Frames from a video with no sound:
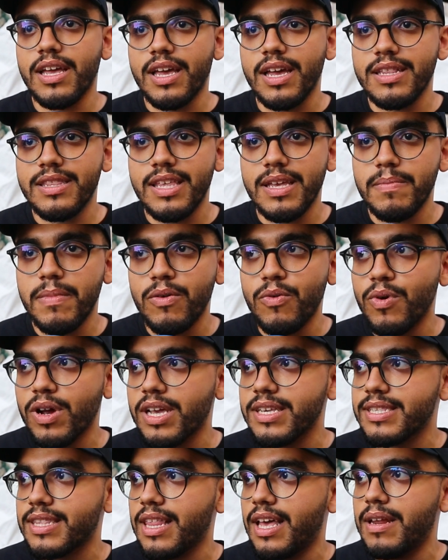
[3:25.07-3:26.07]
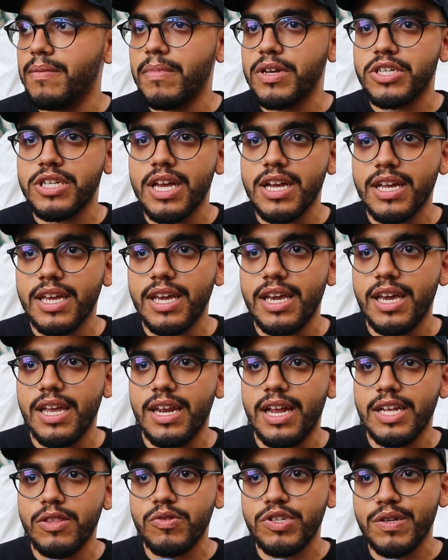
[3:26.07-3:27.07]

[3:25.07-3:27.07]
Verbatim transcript: كان ديما هو كيصلح المشاكل عنده